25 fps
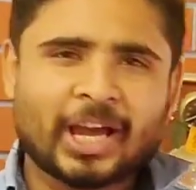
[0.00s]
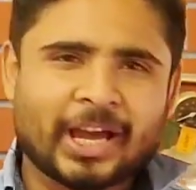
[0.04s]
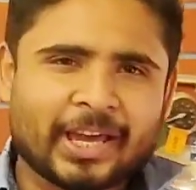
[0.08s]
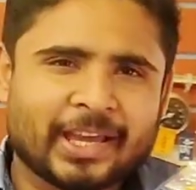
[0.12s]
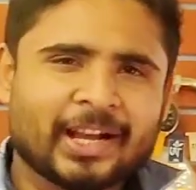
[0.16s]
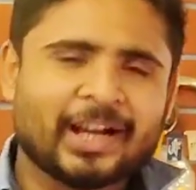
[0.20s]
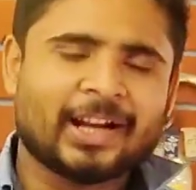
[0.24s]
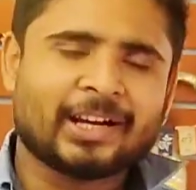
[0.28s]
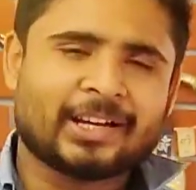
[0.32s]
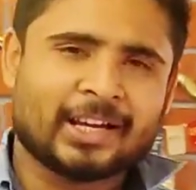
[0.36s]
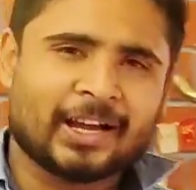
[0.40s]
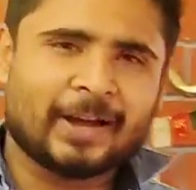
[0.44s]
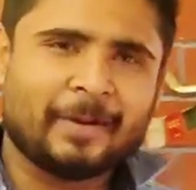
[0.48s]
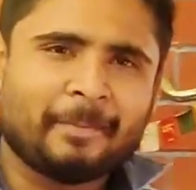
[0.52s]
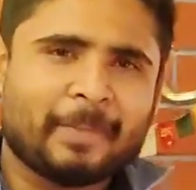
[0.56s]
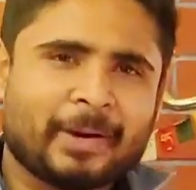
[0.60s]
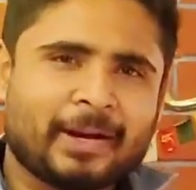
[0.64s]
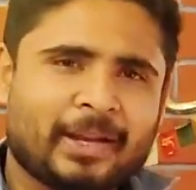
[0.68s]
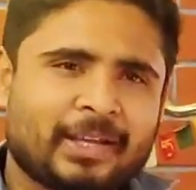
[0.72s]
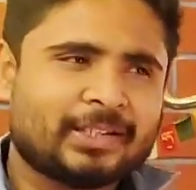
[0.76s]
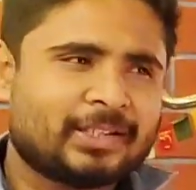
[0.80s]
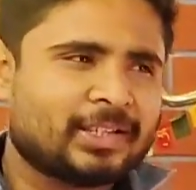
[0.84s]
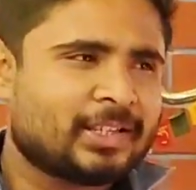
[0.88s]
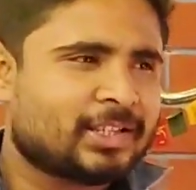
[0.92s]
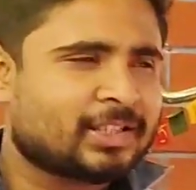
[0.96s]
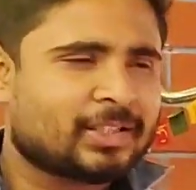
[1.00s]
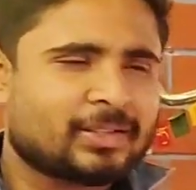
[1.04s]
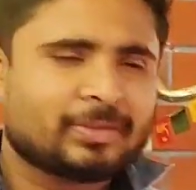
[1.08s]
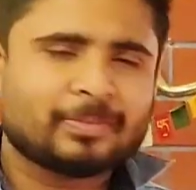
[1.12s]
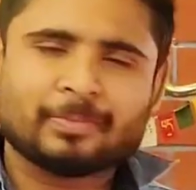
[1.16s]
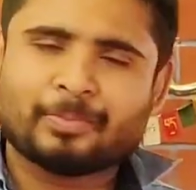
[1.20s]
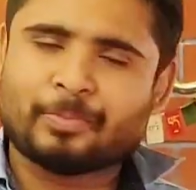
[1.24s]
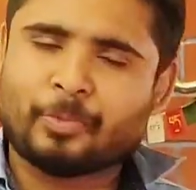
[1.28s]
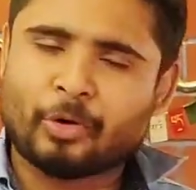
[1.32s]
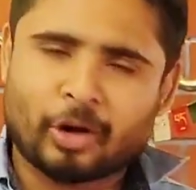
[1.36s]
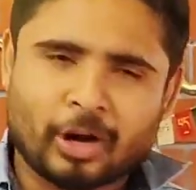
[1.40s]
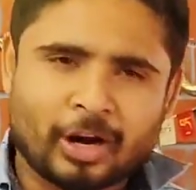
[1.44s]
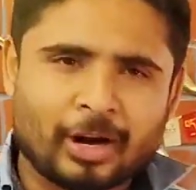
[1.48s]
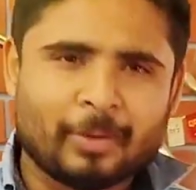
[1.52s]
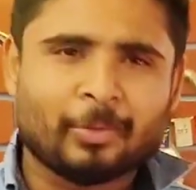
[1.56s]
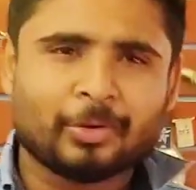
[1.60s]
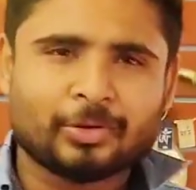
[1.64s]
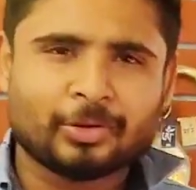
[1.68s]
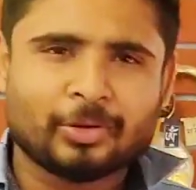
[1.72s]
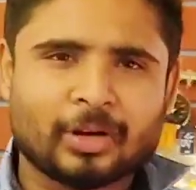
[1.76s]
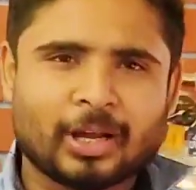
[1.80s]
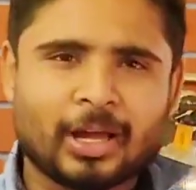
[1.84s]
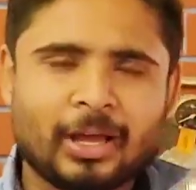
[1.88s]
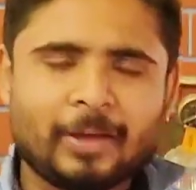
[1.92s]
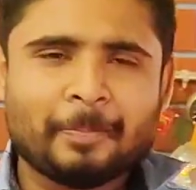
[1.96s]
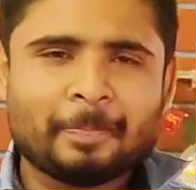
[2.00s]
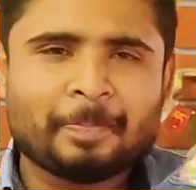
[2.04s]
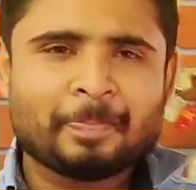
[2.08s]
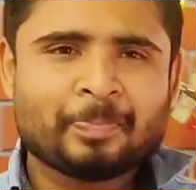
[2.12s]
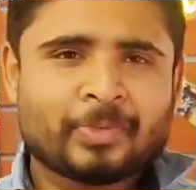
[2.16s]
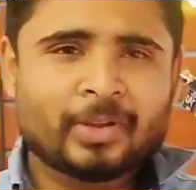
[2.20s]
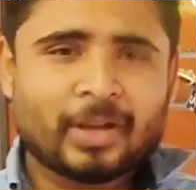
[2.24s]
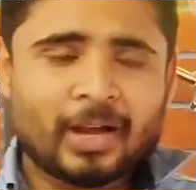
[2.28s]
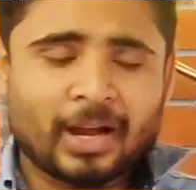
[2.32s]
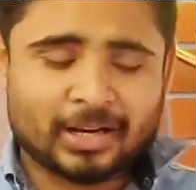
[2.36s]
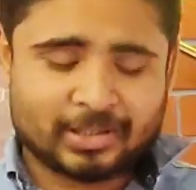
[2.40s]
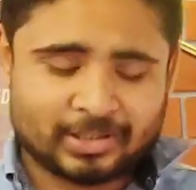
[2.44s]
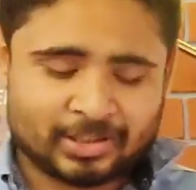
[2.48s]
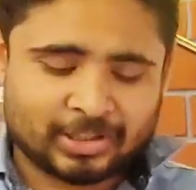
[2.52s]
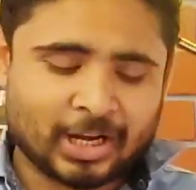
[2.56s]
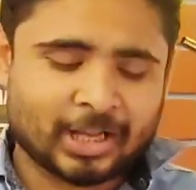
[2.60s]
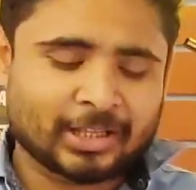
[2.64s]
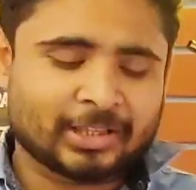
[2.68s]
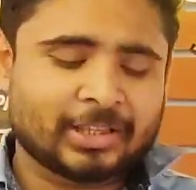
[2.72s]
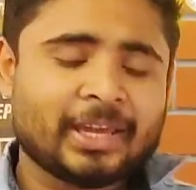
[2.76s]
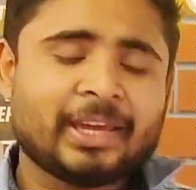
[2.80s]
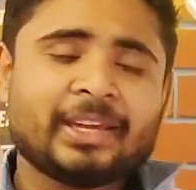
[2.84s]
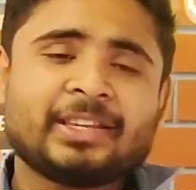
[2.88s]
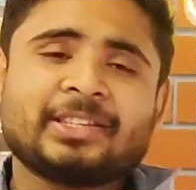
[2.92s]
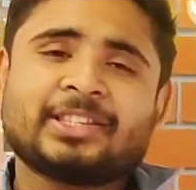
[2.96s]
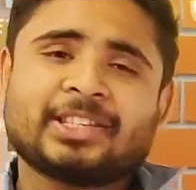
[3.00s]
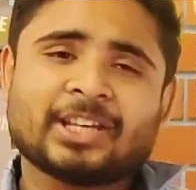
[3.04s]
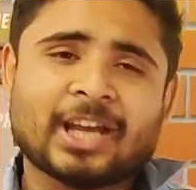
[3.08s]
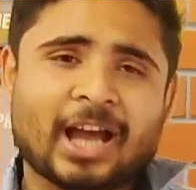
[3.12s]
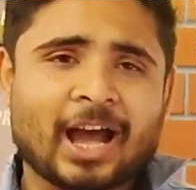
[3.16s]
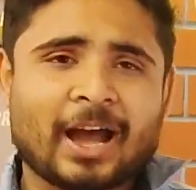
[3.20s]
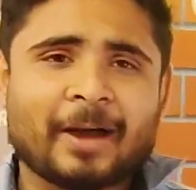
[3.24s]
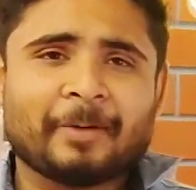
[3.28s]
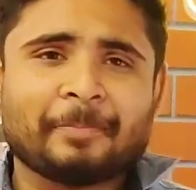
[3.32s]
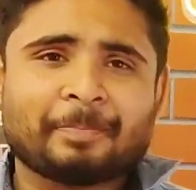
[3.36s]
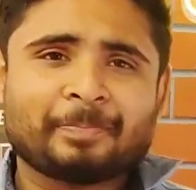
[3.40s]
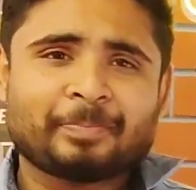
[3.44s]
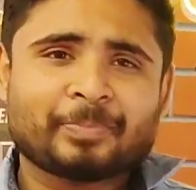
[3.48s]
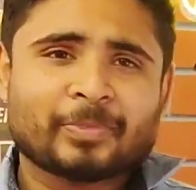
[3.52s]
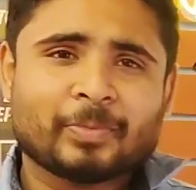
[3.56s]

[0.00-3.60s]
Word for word: জায়গাটা মানে জাস্ট বলার মতো না আর সাথেই চা